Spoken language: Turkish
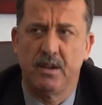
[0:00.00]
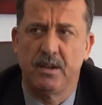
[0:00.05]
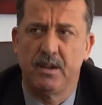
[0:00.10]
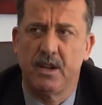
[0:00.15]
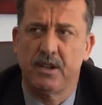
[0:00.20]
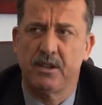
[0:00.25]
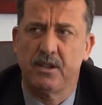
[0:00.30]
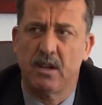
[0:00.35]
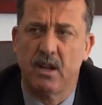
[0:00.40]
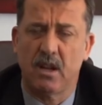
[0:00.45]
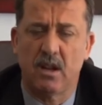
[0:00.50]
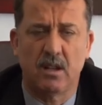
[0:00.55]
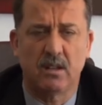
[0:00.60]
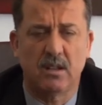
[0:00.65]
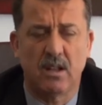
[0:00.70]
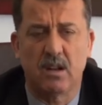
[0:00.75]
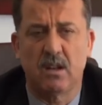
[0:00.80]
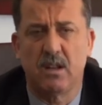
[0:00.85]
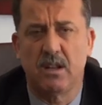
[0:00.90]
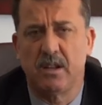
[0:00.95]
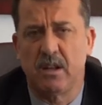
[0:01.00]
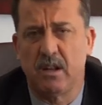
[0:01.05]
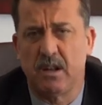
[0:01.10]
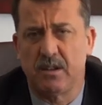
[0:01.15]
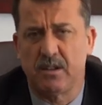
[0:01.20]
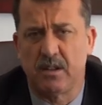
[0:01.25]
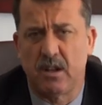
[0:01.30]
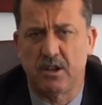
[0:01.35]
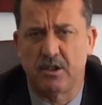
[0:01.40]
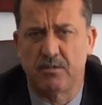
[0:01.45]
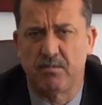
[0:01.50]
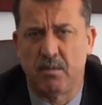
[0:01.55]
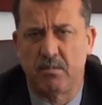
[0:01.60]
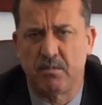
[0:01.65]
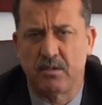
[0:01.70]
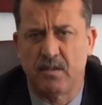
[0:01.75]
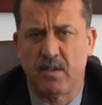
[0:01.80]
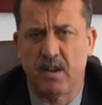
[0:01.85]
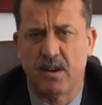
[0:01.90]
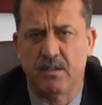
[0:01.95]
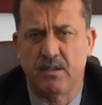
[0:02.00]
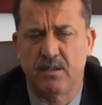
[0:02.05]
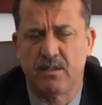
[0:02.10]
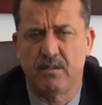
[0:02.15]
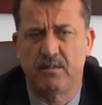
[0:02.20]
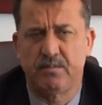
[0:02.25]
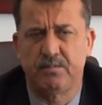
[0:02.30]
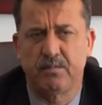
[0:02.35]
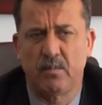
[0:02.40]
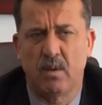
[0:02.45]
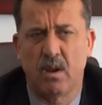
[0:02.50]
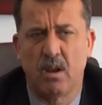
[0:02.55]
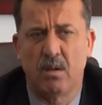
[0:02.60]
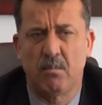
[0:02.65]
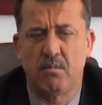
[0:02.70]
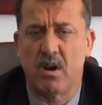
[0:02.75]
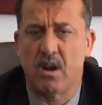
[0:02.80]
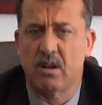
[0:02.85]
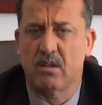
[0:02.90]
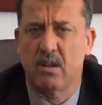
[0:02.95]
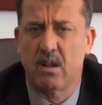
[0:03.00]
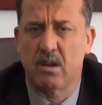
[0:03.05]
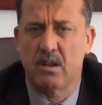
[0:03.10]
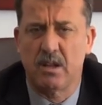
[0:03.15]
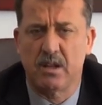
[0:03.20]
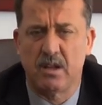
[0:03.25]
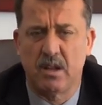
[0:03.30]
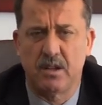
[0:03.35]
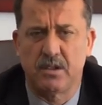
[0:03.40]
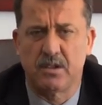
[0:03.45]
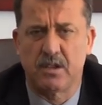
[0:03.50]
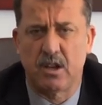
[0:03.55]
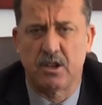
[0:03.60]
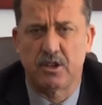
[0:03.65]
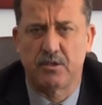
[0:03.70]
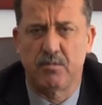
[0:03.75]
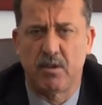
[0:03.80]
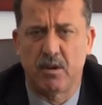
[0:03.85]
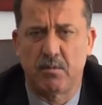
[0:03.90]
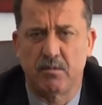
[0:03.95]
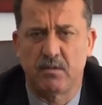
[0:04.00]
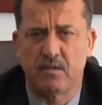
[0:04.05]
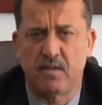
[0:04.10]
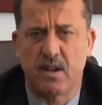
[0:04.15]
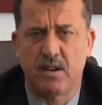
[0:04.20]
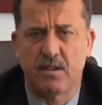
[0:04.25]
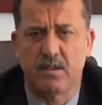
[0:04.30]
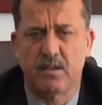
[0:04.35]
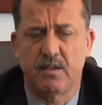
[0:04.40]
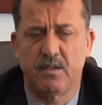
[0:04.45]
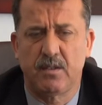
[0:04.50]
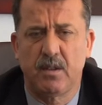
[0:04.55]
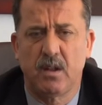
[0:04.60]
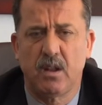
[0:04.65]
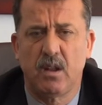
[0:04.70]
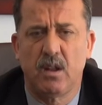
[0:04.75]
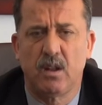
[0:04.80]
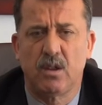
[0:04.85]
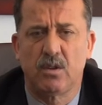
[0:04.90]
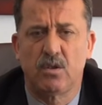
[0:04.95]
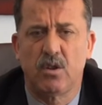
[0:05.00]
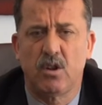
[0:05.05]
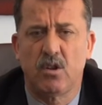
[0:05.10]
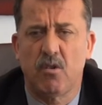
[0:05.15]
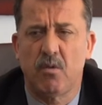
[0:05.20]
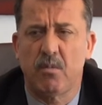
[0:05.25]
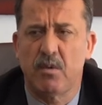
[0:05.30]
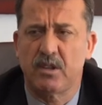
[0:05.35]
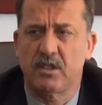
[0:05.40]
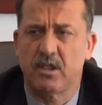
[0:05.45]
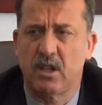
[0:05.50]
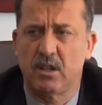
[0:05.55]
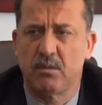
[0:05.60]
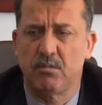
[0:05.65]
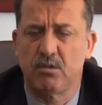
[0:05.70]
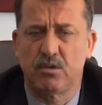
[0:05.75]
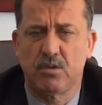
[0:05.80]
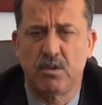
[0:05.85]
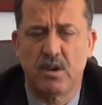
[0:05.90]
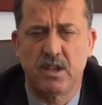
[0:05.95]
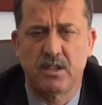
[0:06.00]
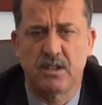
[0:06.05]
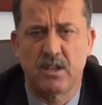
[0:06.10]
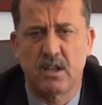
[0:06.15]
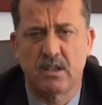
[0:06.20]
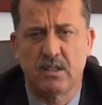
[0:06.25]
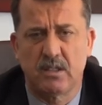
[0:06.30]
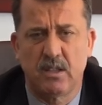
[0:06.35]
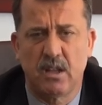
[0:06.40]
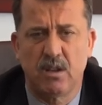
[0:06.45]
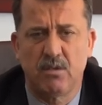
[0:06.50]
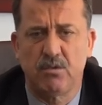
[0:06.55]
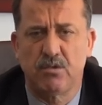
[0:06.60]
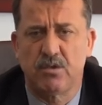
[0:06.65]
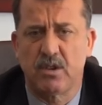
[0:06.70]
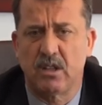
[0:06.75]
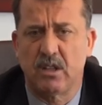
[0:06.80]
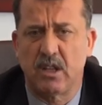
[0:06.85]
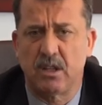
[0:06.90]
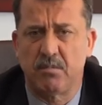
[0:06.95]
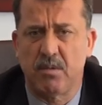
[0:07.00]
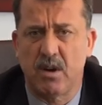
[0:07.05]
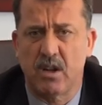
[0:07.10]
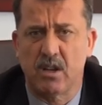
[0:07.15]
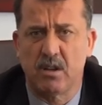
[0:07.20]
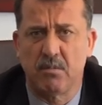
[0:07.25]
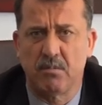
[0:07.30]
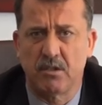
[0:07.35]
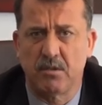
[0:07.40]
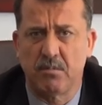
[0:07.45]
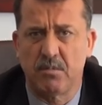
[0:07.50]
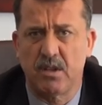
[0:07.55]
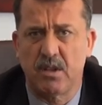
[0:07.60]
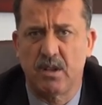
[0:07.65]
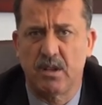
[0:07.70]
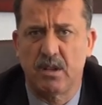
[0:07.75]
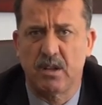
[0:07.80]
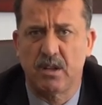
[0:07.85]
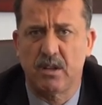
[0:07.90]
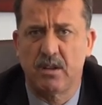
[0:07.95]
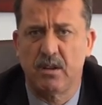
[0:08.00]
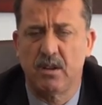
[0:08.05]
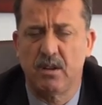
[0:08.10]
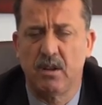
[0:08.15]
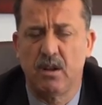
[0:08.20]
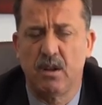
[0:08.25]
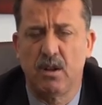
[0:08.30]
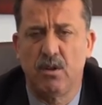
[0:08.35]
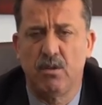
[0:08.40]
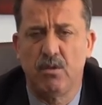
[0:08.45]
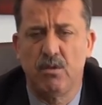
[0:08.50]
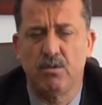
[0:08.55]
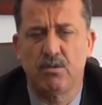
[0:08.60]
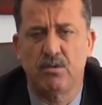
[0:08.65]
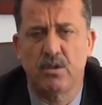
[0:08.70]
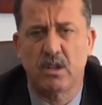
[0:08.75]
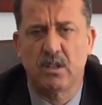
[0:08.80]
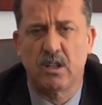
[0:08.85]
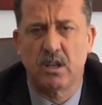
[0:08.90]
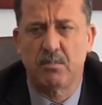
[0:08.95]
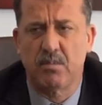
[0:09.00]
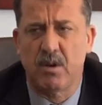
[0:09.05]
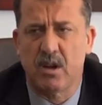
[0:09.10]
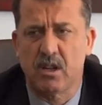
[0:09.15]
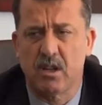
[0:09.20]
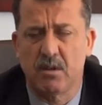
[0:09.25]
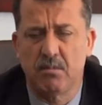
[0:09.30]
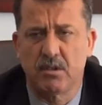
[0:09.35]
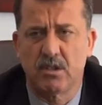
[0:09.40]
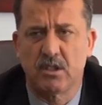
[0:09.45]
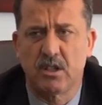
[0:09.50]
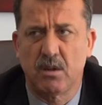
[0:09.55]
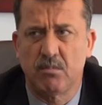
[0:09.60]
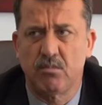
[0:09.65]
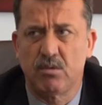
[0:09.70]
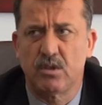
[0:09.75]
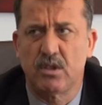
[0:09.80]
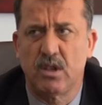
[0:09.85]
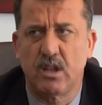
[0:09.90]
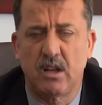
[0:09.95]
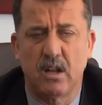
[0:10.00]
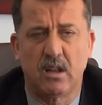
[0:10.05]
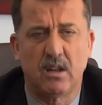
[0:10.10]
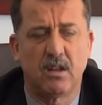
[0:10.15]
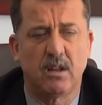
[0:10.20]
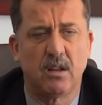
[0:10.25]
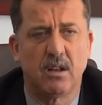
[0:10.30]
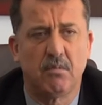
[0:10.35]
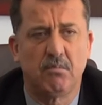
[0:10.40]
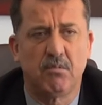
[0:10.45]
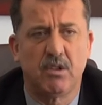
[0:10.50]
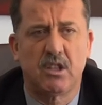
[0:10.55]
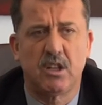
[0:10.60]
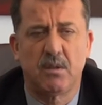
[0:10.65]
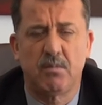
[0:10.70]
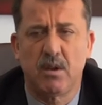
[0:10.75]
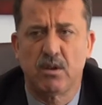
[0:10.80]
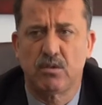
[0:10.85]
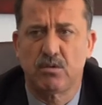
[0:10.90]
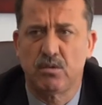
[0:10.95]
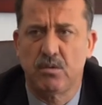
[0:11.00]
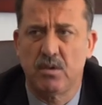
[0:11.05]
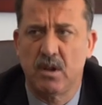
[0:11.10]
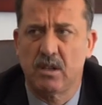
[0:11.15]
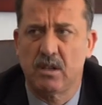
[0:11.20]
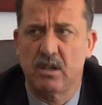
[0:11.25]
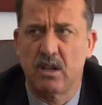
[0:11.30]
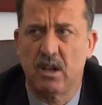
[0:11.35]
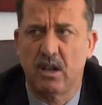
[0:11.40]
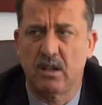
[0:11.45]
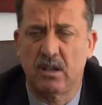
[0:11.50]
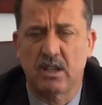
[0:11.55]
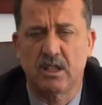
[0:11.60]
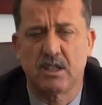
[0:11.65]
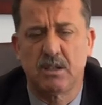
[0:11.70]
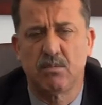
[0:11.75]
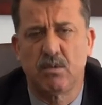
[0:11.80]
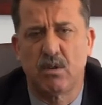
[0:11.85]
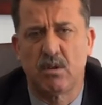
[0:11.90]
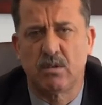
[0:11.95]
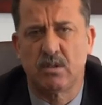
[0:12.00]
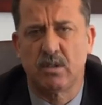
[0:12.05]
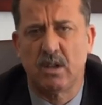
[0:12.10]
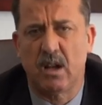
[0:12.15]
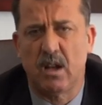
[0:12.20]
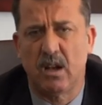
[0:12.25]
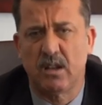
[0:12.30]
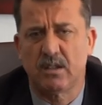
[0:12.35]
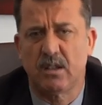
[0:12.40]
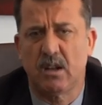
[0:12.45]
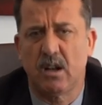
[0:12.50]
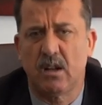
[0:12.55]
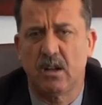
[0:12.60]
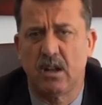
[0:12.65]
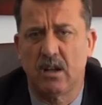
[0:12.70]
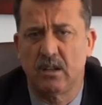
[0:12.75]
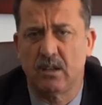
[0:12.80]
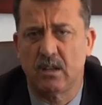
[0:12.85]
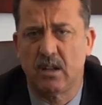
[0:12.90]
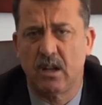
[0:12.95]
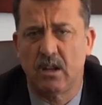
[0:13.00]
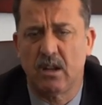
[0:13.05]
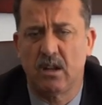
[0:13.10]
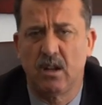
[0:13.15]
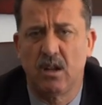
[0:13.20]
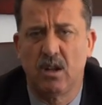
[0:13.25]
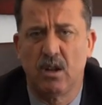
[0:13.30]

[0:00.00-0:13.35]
Yeşil alanlarla ilgili çalışmamız var parklarla ilgili çalışmalarımız var. Göreve başladığımız süre içerisinde 3 adet parkımızı bitirdik. 3 adet parkımızı da bu sene bitirmek suretiyle nasip olursa Haziran ayında